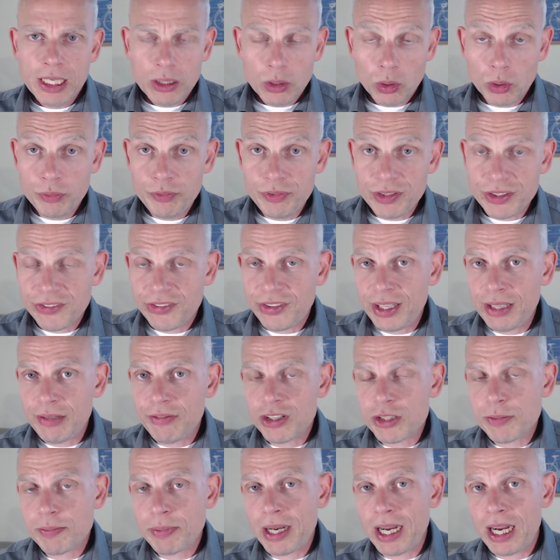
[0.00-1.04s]
Und wir sehen,
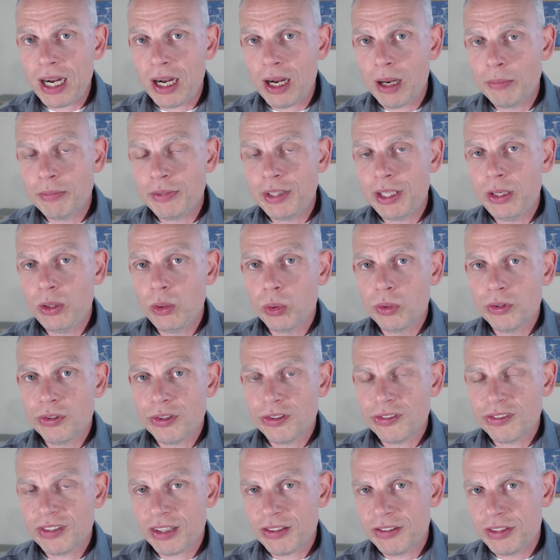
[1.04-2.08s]
was bei AMD los
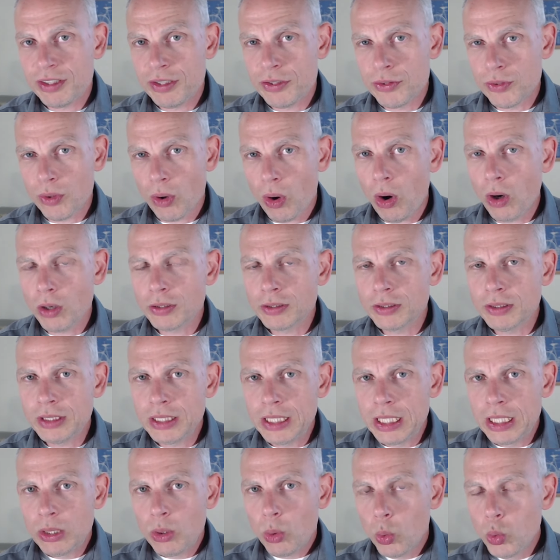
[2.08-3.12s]
ist, dass die Sorgen
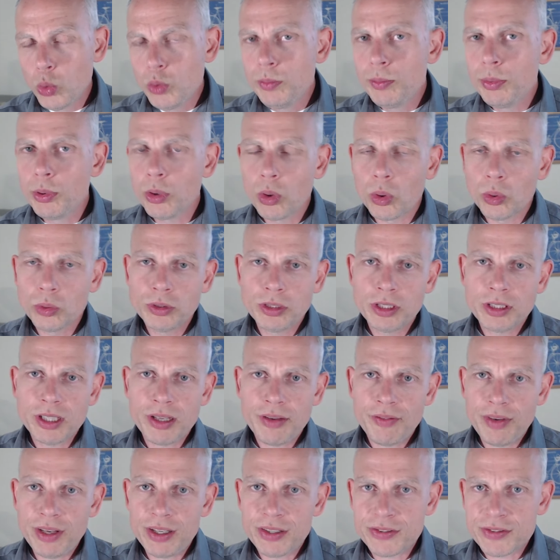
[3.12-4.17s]
unbegründet
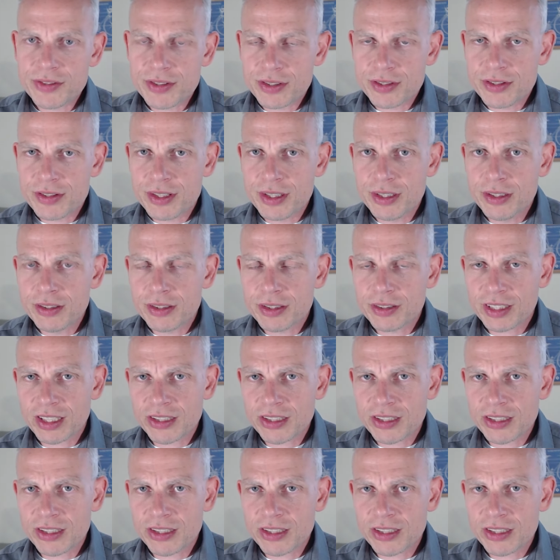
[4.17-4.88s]
gewesen sind,